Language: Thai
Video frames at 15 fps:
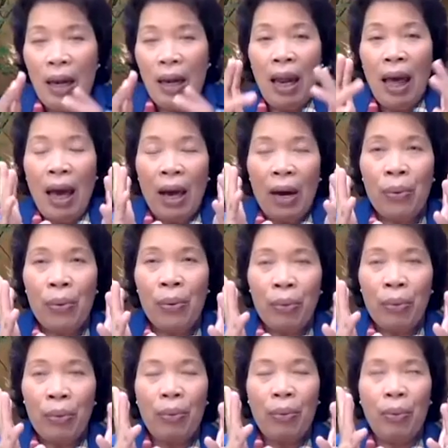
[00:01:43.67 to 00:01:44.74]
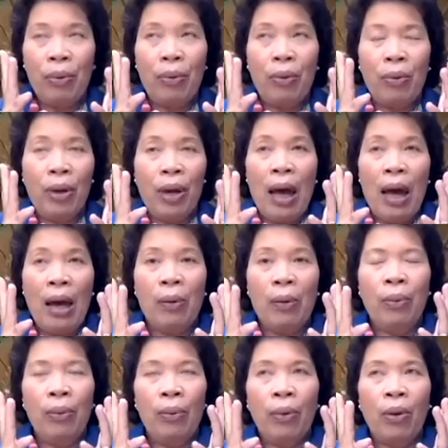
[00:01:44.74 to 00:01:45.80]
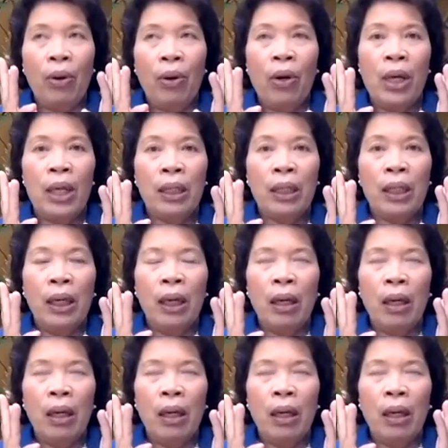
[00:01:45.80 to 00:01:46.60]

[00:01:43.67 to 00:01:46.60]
แล้วแล้วก็เลย